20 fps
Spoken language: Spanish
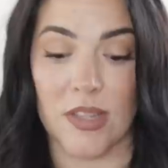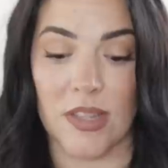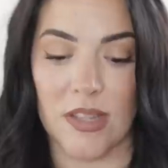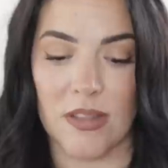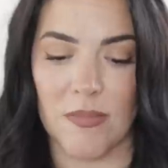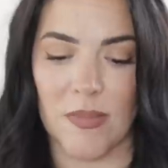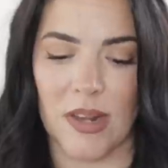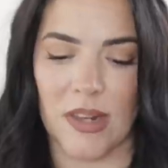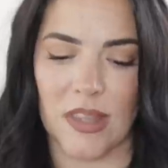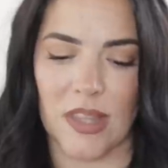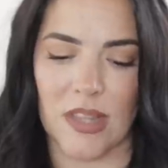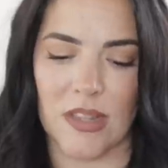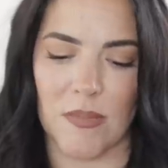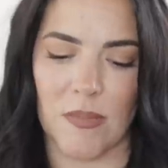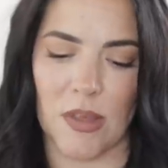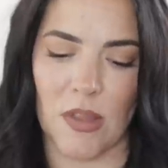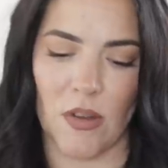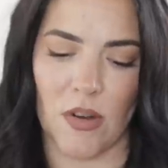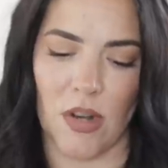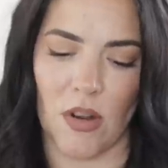esmalte es
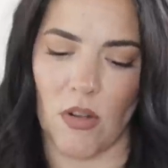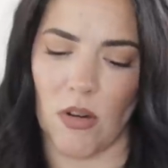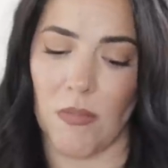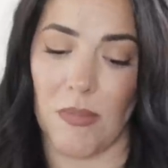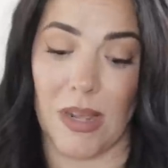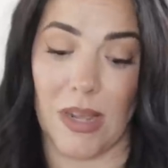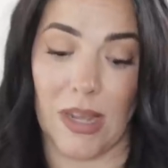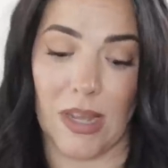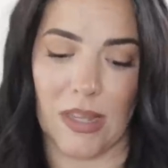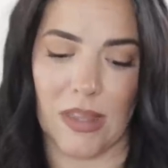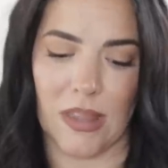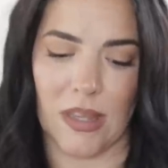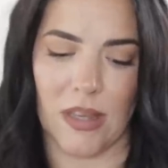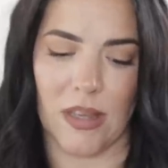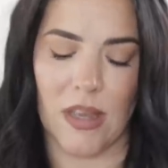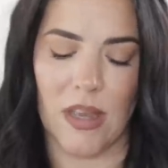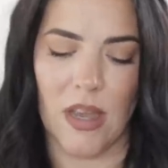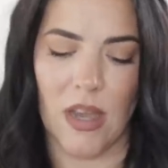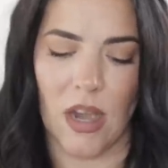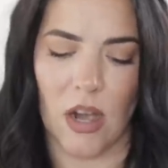medio neón, me encanta.
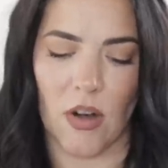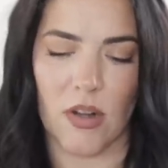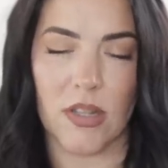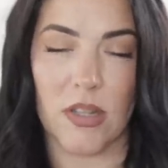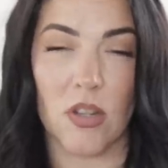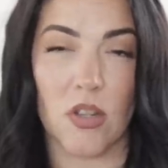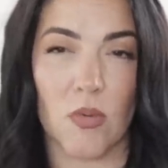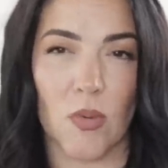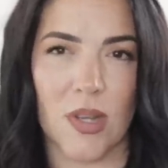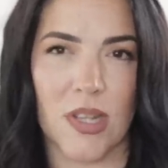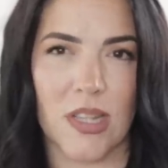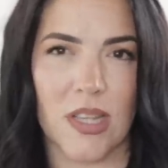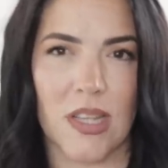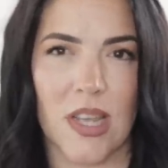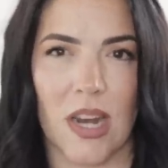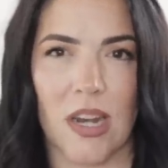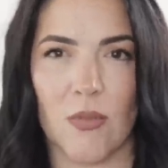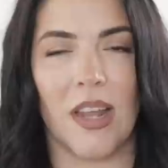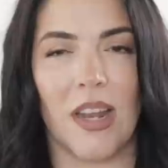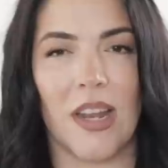Ahorita se los voy a
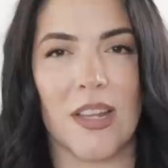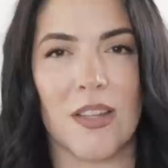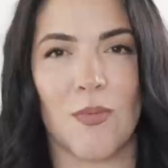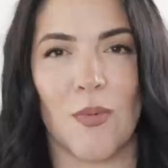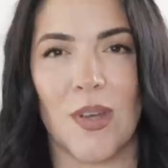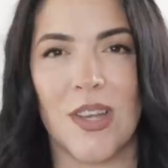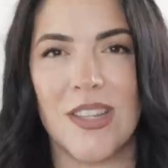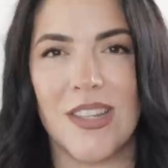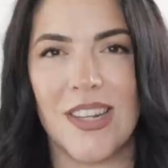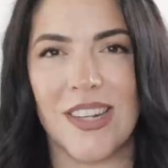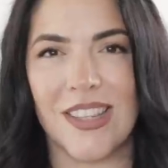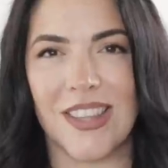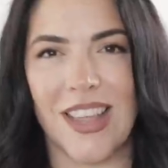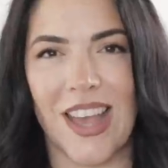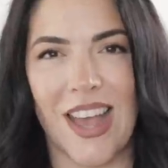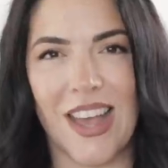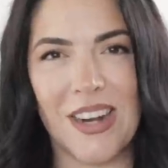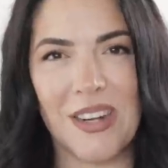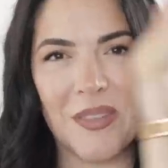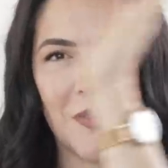enseñar. Les voy, les voy a
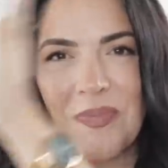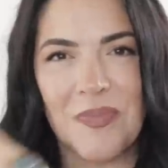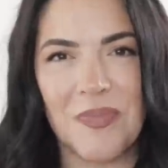insertar